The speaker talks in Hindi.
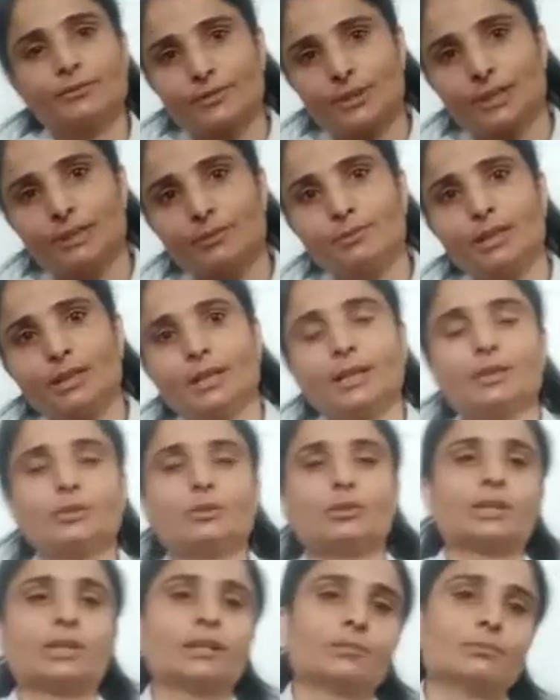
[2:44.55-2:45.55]
फ्रेंड भी है
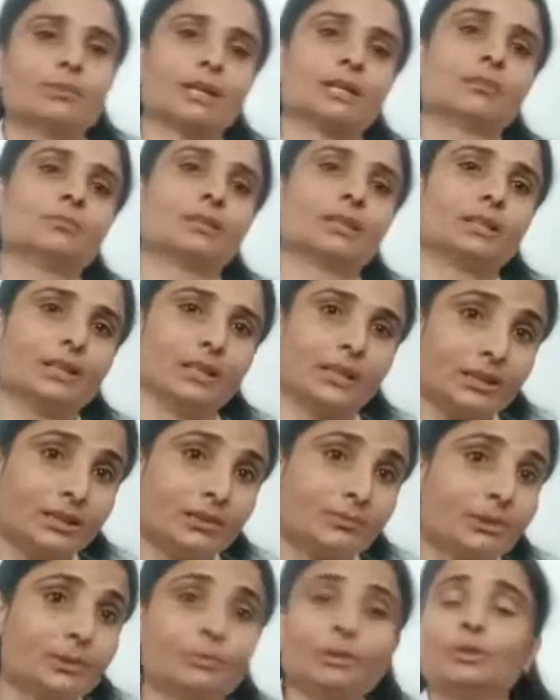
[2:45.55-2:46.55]
और कई बार हमारी
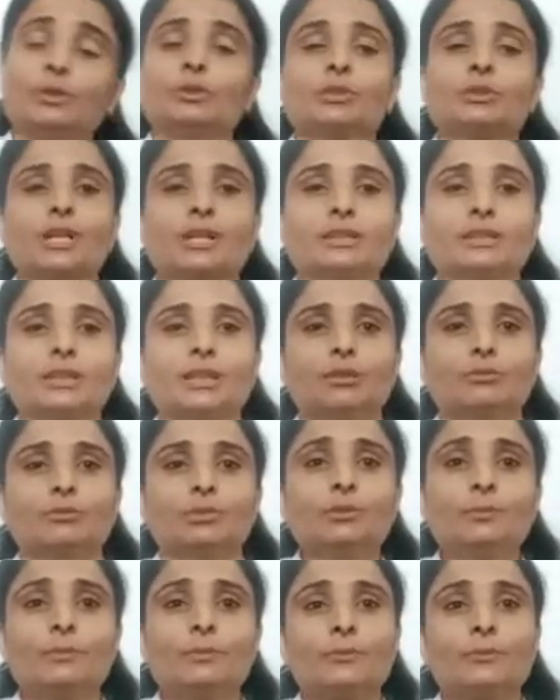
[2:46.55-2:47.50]
एनिमी भी हो जाती है वो